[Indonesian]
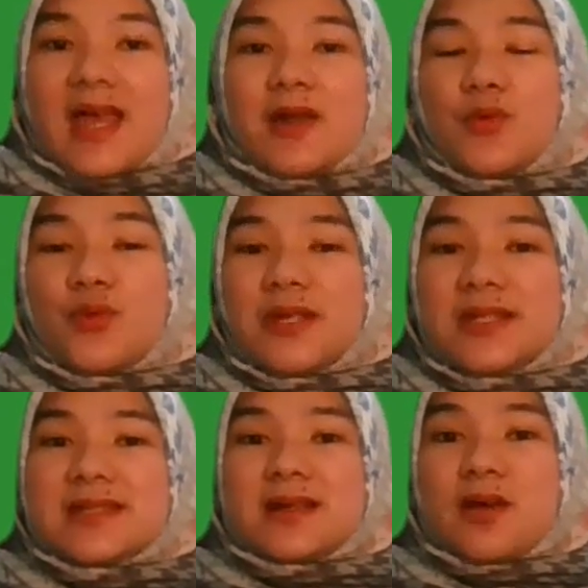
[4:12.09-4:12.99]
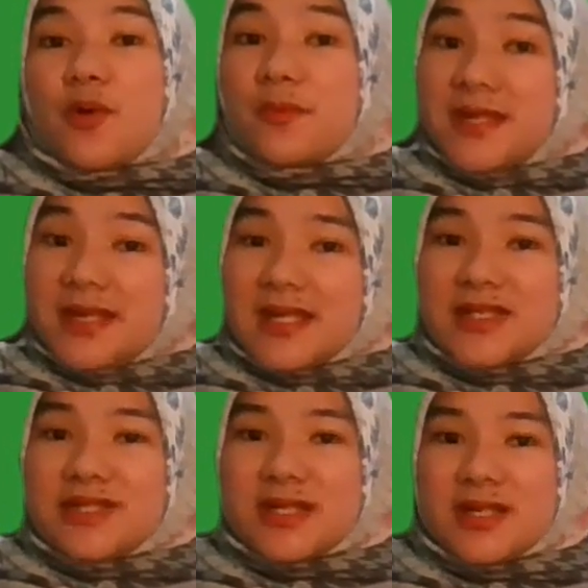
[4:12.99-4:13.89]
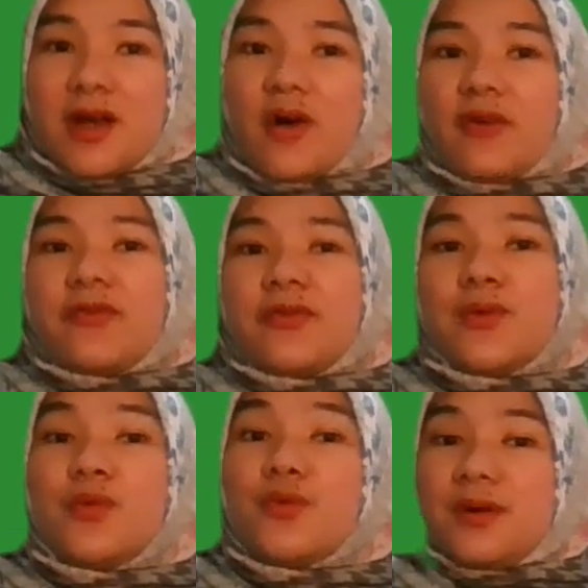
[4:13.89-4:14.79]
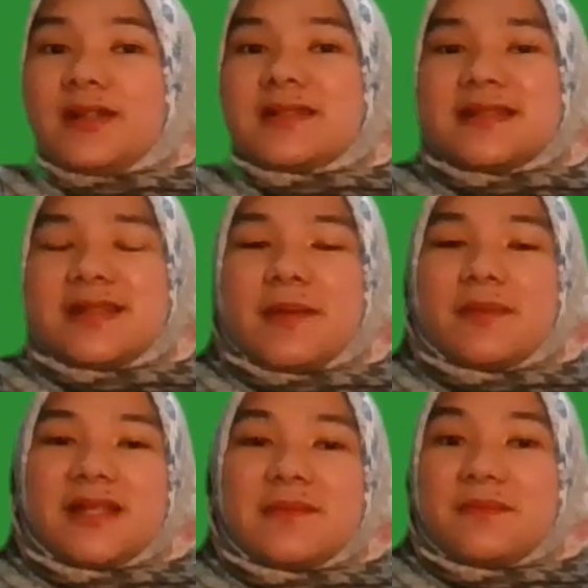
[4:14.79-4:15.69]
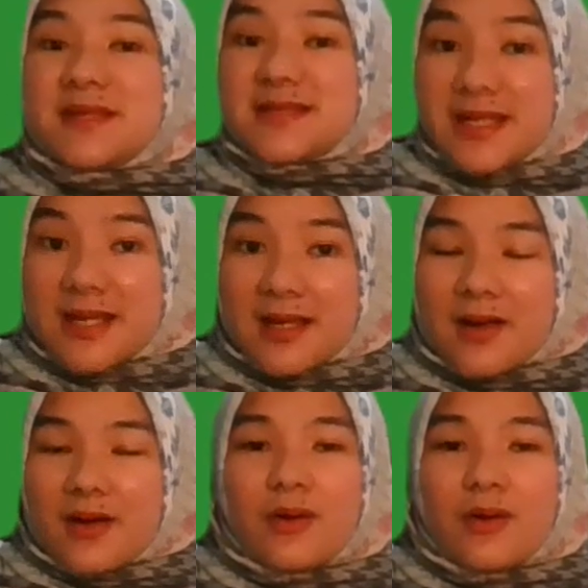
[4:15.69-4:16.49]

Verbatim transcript: and which a combination of two words, namely physic,